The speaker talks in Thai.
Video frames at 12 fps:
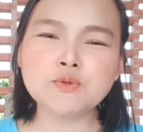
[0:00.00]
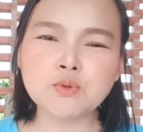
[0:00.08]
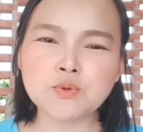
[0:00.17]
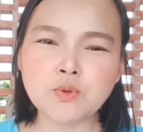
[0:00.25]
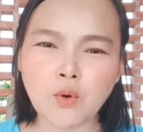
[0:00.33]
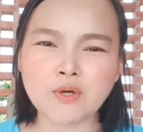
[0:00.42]

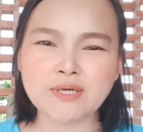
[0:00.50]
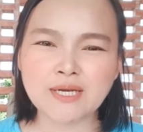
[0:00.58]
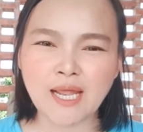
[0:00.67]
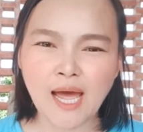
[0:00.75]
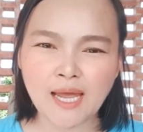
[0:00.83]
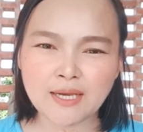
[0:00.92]
ทุกๆคน
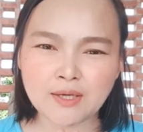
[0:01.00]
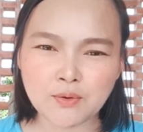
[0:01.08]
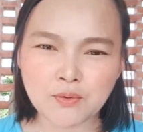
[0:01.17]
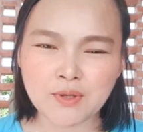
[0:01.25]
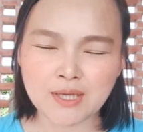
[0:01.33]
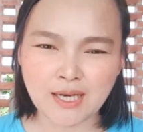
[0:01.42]
ได้
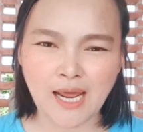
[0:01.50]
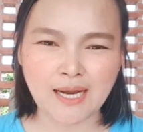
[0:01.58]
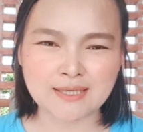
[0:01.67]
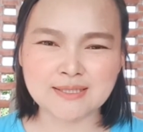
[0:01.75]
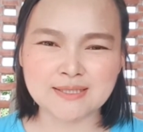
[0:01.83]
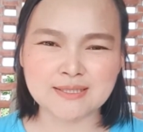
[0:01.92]
ดูอีกครั้
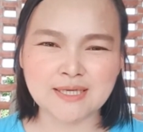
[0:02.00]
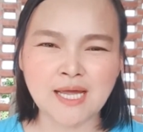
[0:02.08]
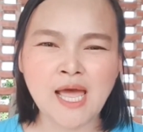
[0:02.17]
งหนึ่ง